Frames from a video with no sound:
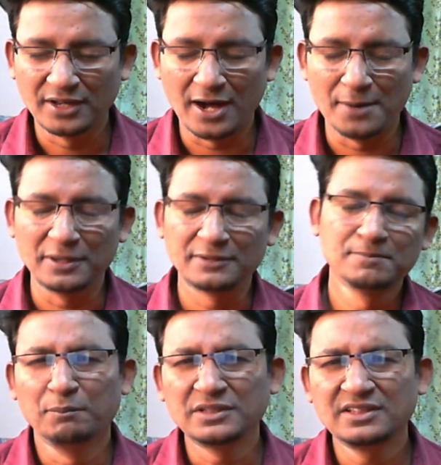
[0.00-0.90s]
ஆமாம்
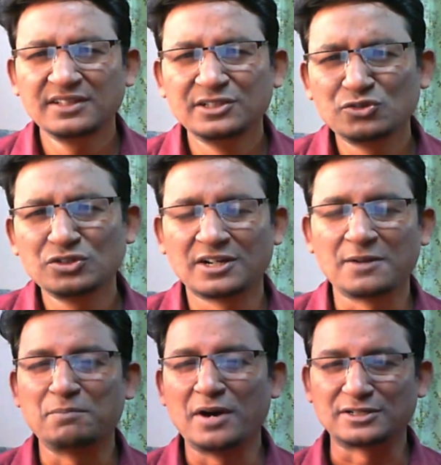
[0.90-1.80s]
மற்ற இருபதில்
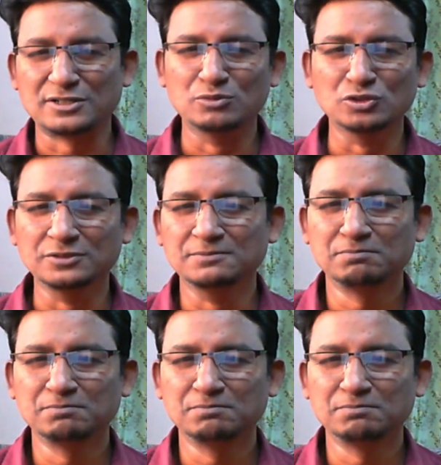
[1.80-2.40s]
நாம் பார்க்கும்போது